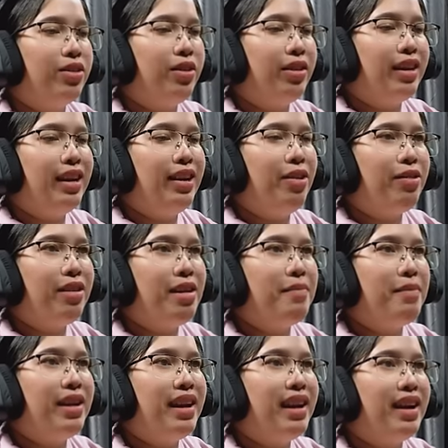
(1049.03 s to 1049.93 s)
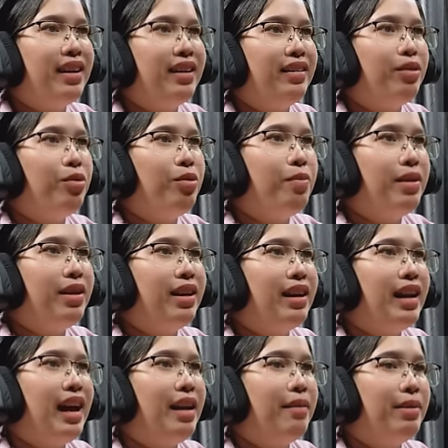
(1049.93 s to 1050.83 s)
ถอดซ็อกเก็ตออกได้ไหมอ่ะขุดมา
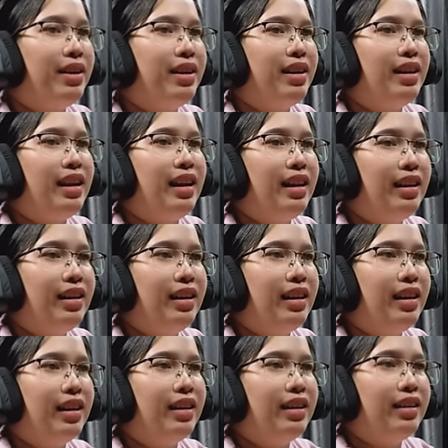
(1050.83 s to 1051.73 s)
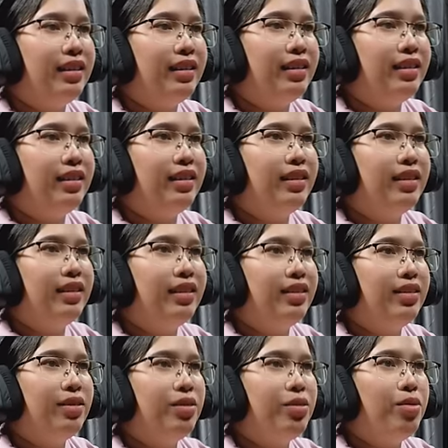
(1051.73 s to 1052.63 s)
ตั้งนานไม่เคยนั่นเลยอ่ะ
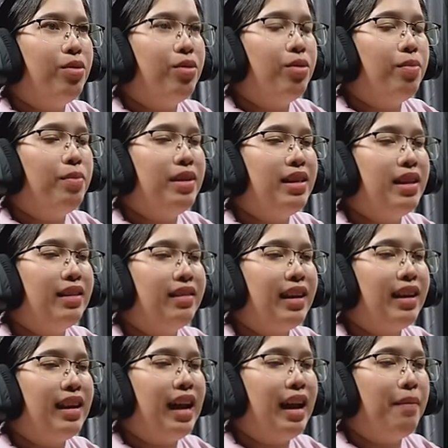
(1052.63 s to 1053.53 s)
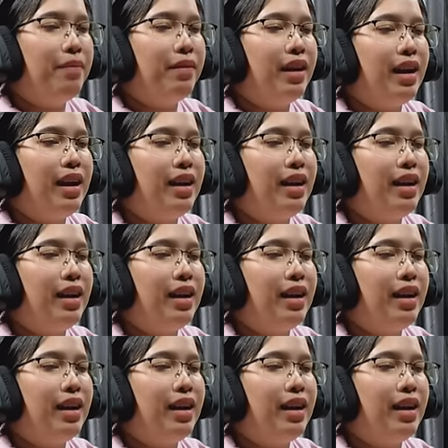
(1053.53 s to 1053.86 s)
โอ้โหมีแต่ใส่ทับ